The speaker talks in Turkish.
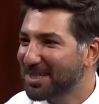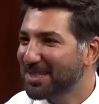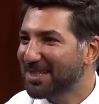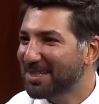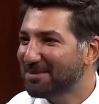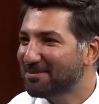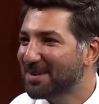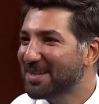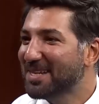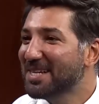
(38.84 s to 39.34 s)
bir şey
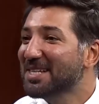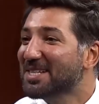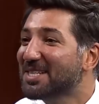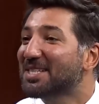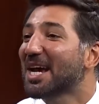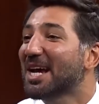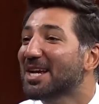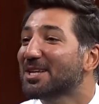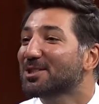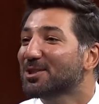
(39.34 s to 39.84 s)
diyeyim mi? Ha.
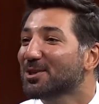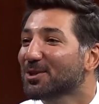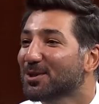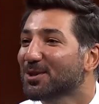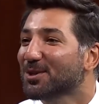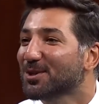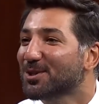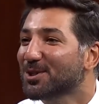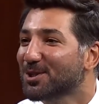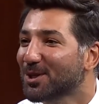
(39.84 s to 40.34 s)
Sen
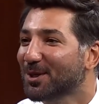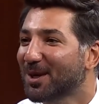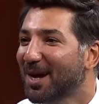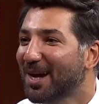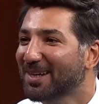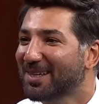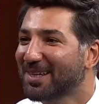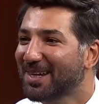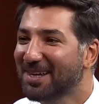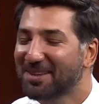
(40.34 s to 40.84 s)
soruyu
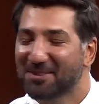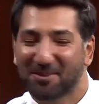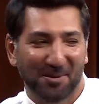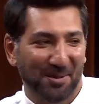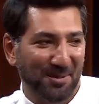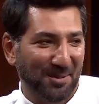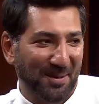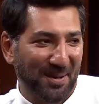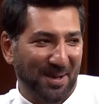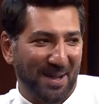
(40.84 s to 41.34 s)
sorarken ne
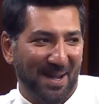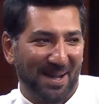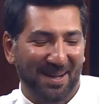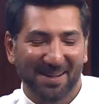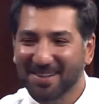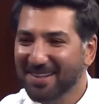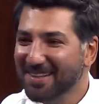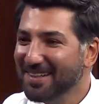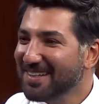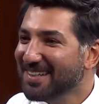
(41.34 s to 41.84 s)
oluyor
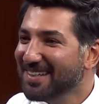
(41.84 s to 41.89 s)
ya?